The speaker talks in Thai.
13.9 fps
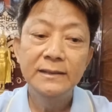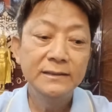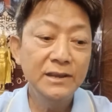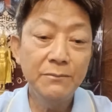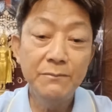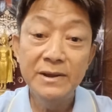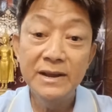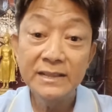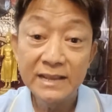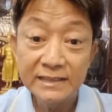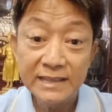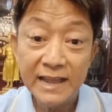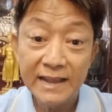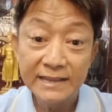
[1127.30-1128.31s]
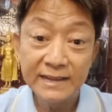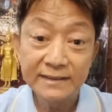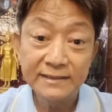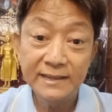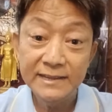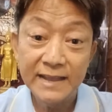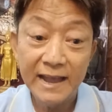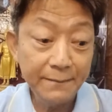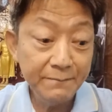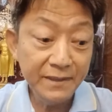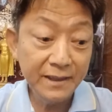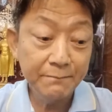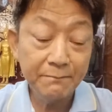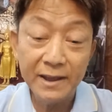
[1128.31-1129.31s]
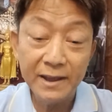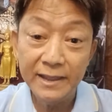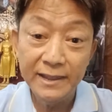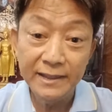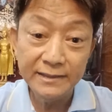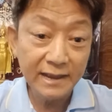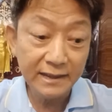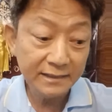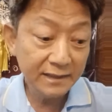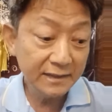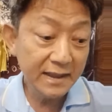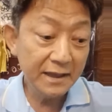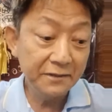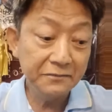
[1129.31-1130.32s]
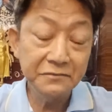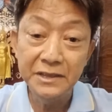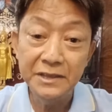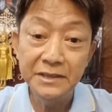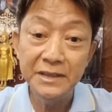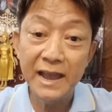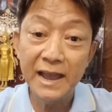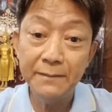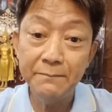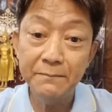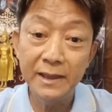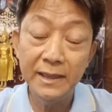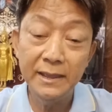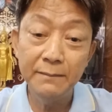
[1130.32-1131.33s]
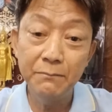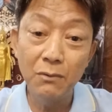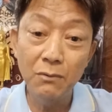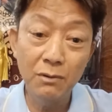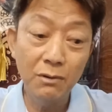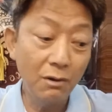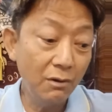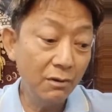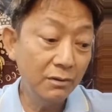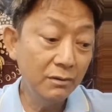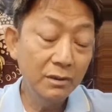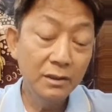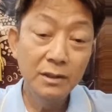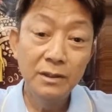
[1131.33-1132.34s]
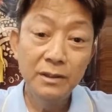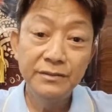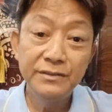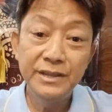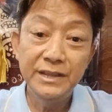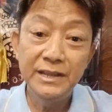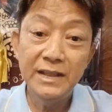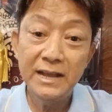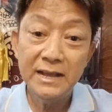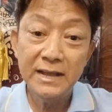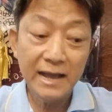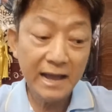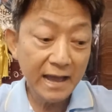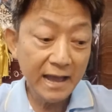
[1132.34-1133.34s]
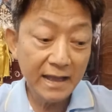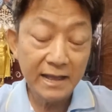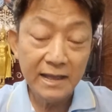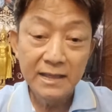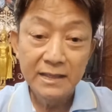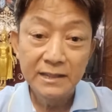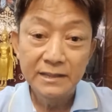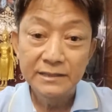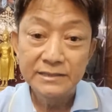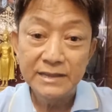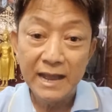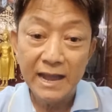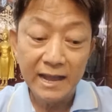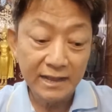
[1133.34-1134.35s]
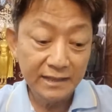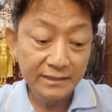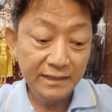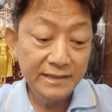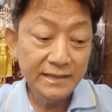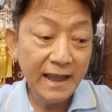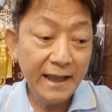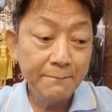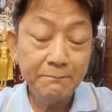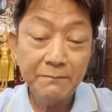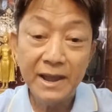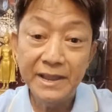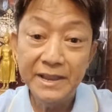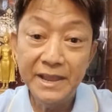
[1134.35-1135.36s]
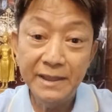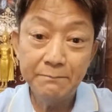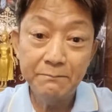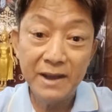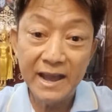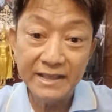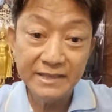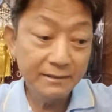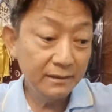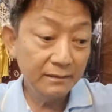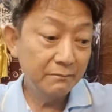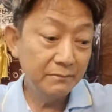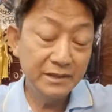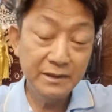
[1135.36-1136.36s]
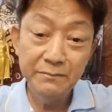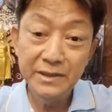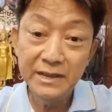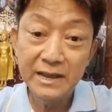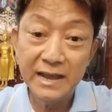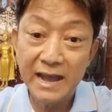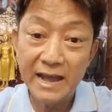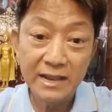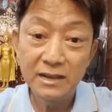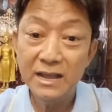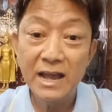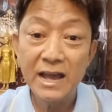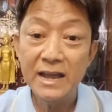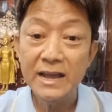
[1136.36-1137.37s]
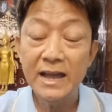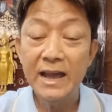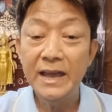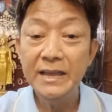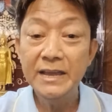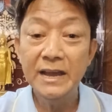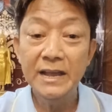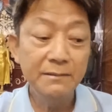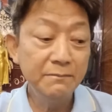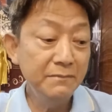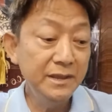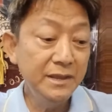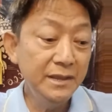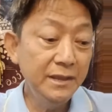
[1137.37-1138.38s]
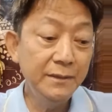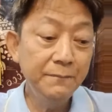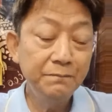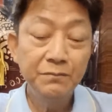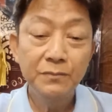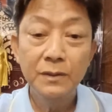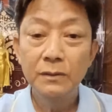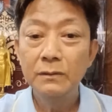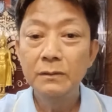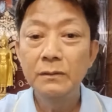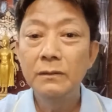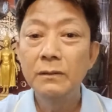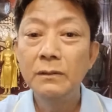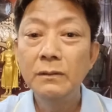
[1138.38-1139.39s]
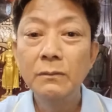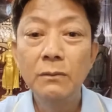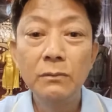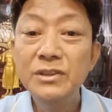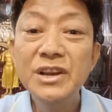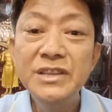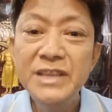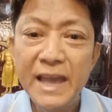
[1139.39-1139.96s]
เจ้าเมืองต่างๆจากสยามเนี่ยไปจากสนาวศรีย้ายไปปกครองศรีลังกาจากสยามไปเนปาลมันจะมีการค้าขายกันมีเยอะ